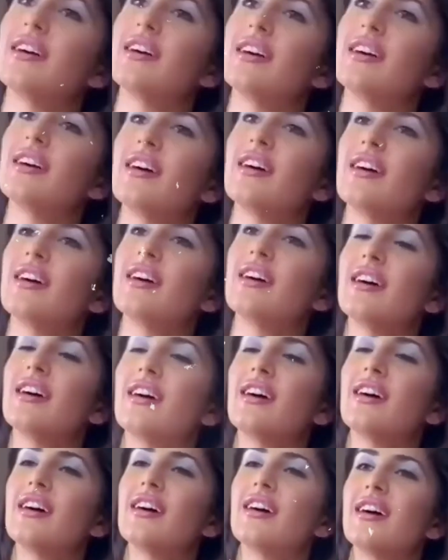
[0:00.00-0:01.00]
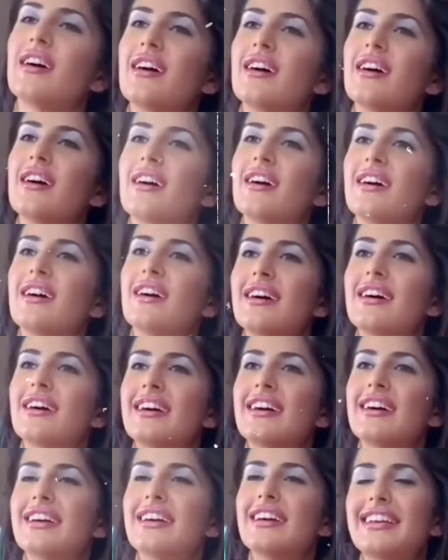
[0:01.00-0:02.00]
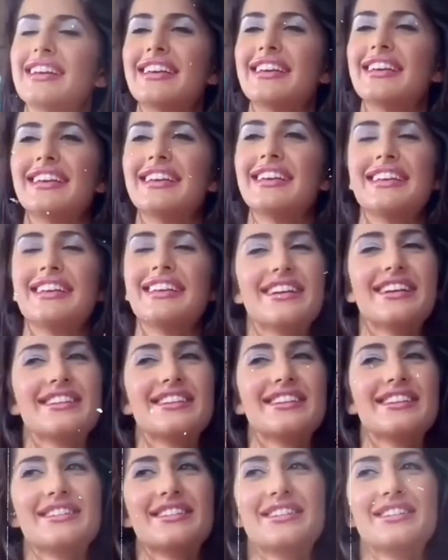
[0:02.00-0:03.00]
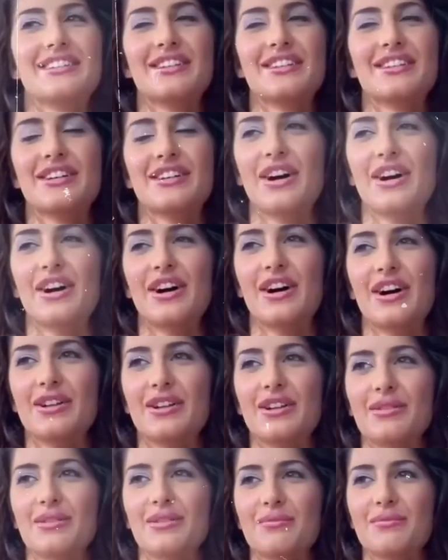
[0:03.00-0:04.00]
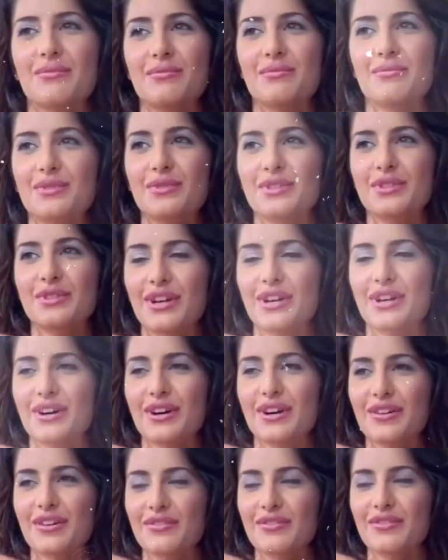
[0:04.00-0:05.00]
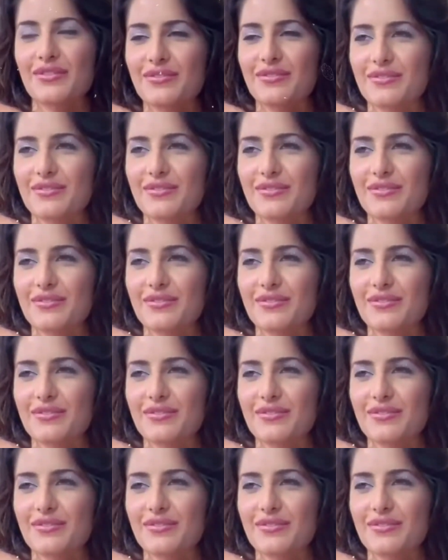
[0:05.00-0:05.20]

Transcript: থাকছে ক্যাটরিনা কাইফের ভাইরাল দৃশ্য নিয়ে আলোচনা চলুন শুরু করা যাক তাহলে